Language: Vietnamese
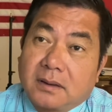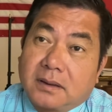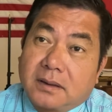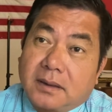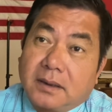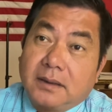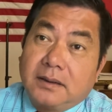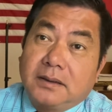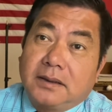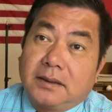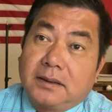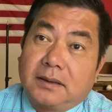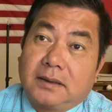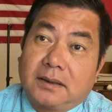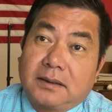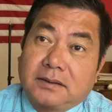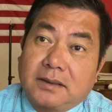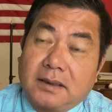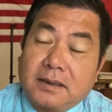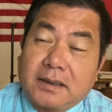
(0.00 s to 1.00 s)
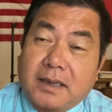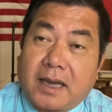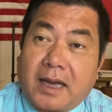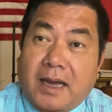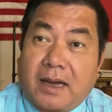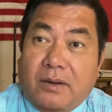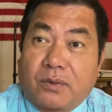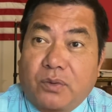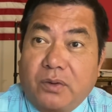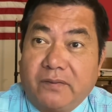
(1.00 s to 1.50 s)
Kính thưa tất
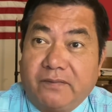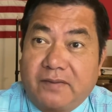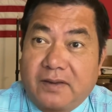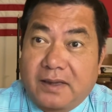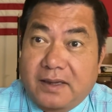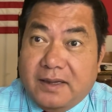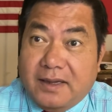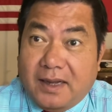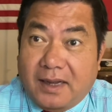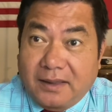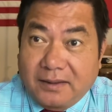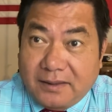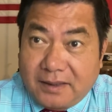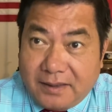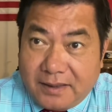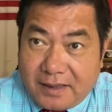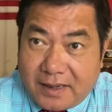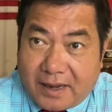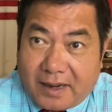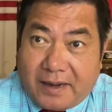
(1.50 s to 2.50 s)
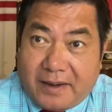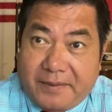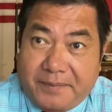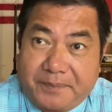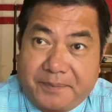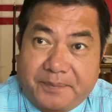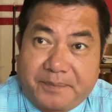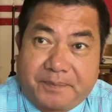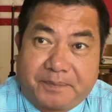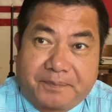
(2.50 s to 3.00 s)
cả quý vị khán thính giả,
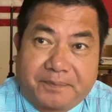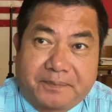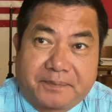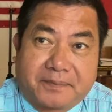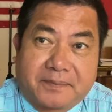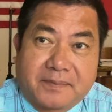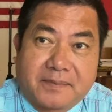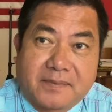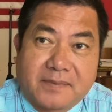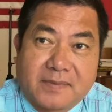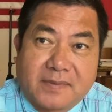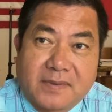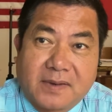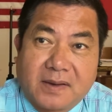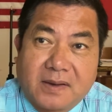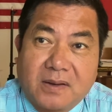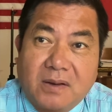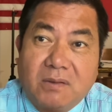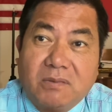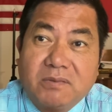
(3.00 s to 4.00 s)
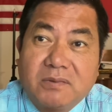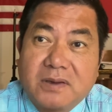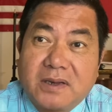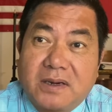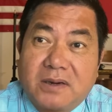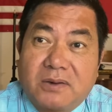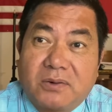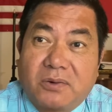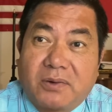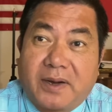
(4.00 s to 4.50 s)
Góc
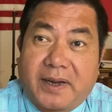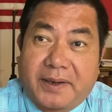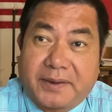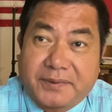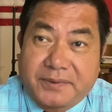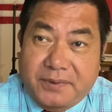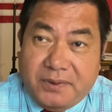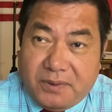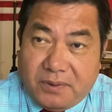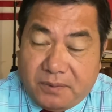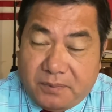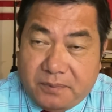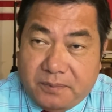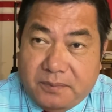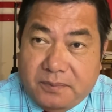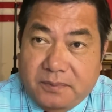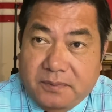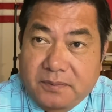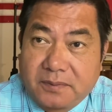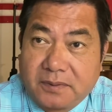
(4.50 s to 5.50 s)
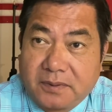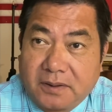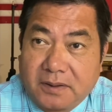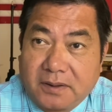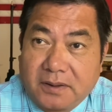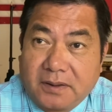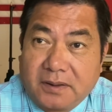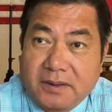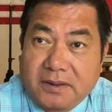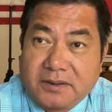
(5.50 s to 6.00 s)
nhìn Hoàng Duy Hùng,
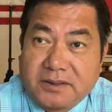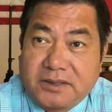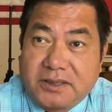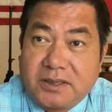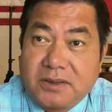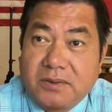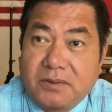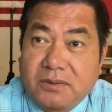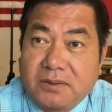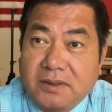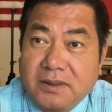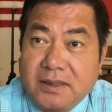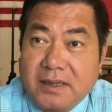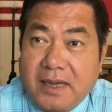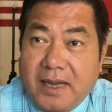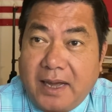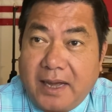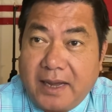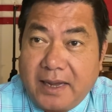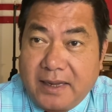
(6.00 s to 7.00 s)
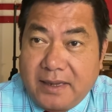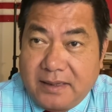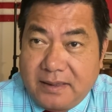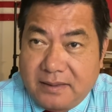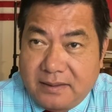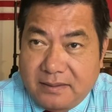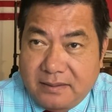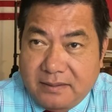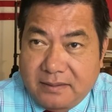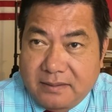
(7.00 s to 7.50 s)
chiều thứ
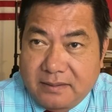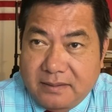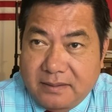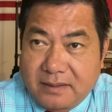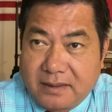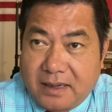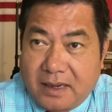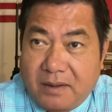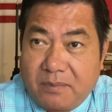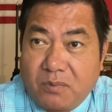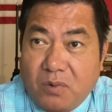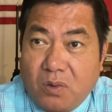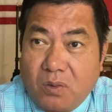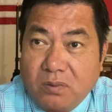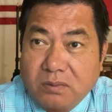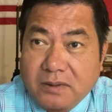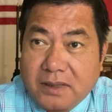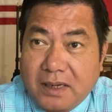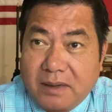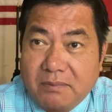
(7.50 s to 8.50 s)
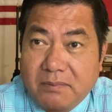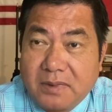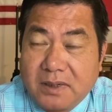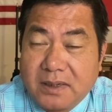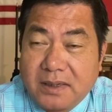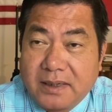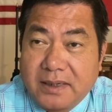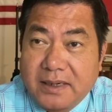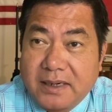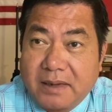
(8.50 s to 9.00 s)
hai ngày 4 tháng
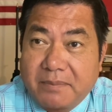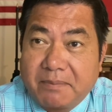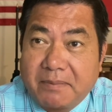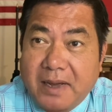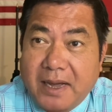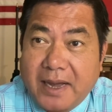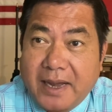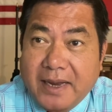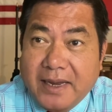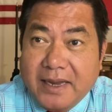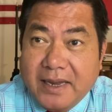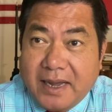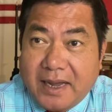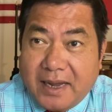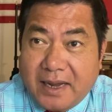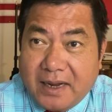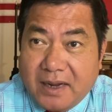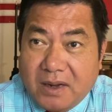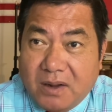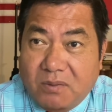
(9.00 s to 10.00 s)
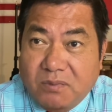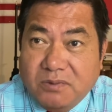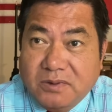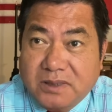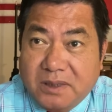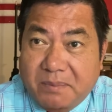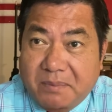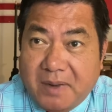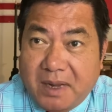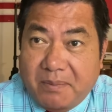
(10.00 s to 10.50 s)
10 năm
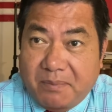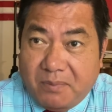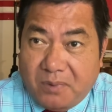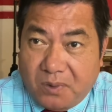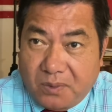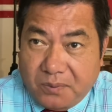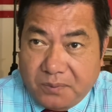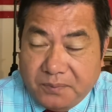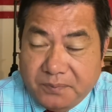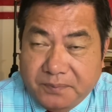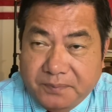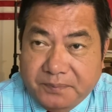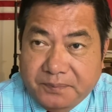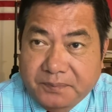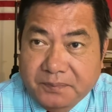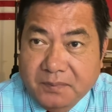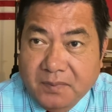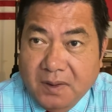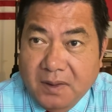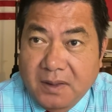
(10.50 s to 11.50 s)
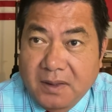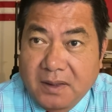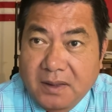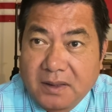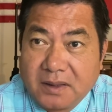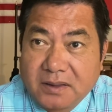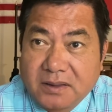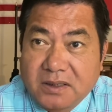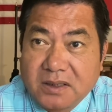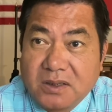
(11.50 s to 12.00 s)
2021
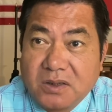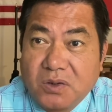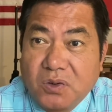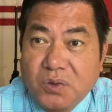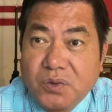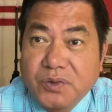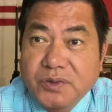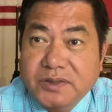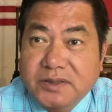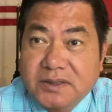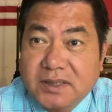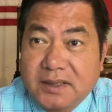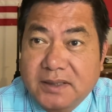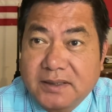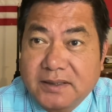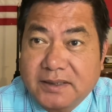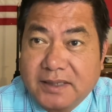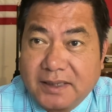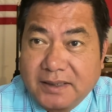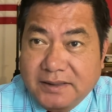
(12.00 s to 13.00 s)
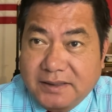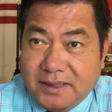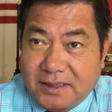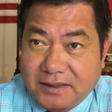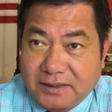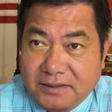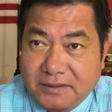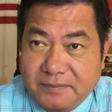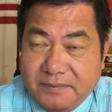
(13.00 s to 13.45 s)
từ Houston, Texas.